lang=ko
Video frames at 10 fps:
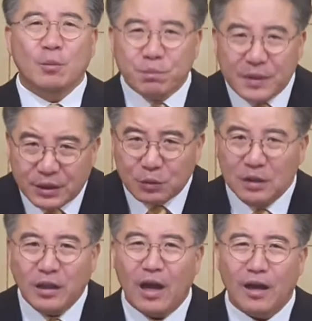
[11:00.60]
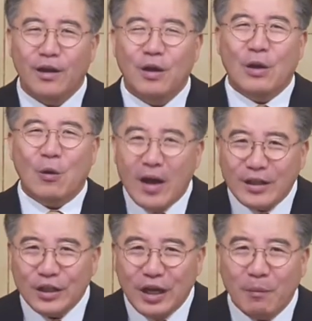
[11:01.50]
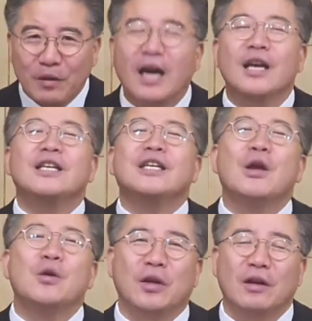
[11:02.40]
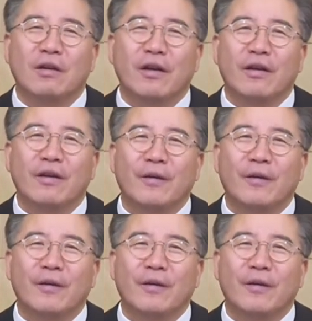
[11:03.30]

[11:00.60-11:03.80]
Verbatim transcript: 믿습니다. 확신합니다. 이 내용인 거예요.